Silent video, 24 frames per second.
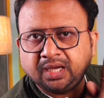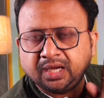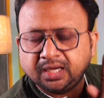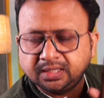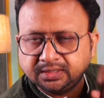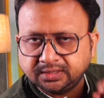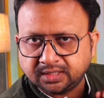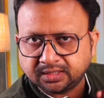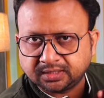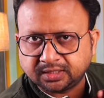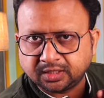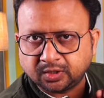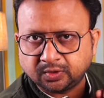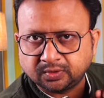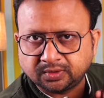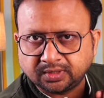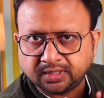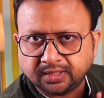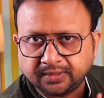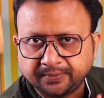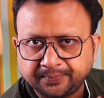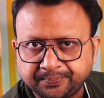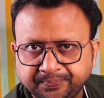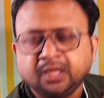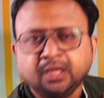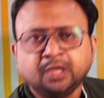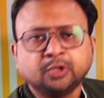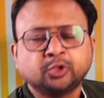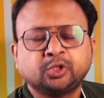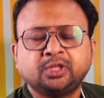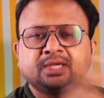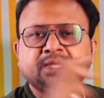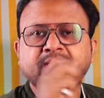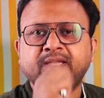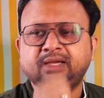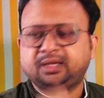में अंतर क्या होता है
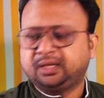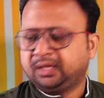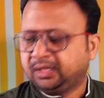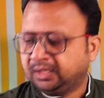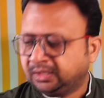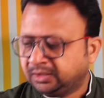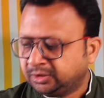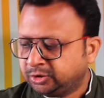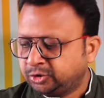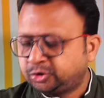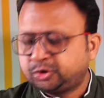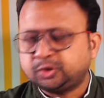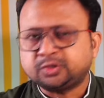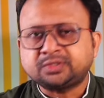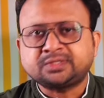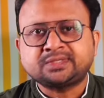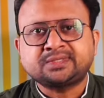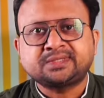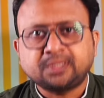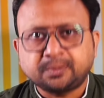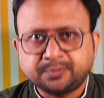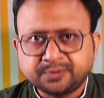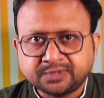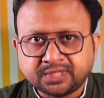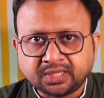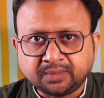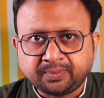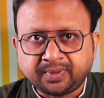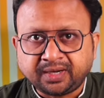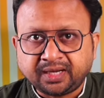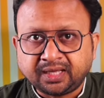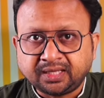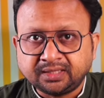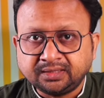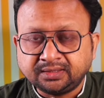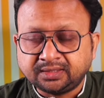तो देखिए जो सबसे
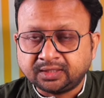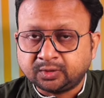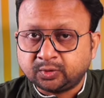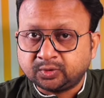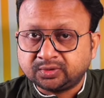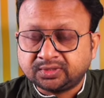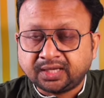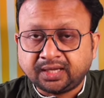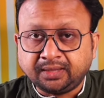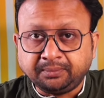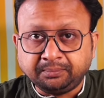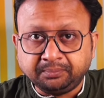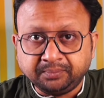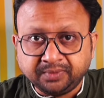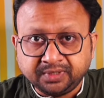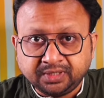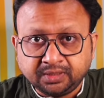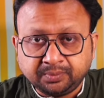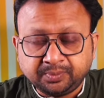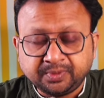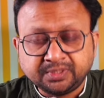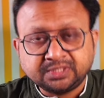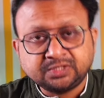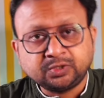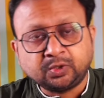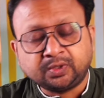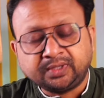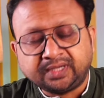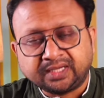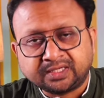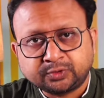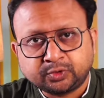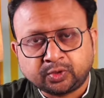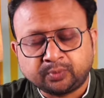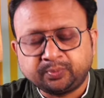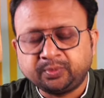बड़ा अंतर होता है मिनी पीसी और
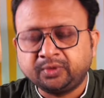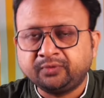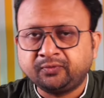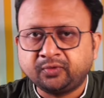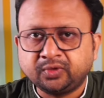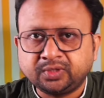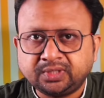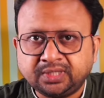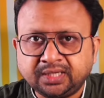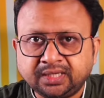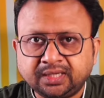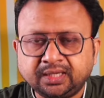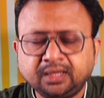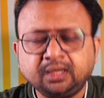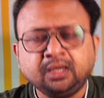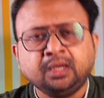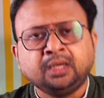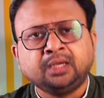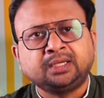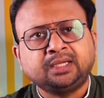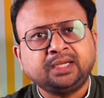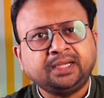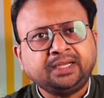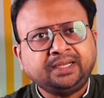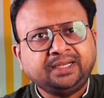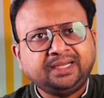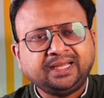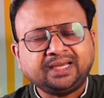डेस्कटॉप में वो ये कि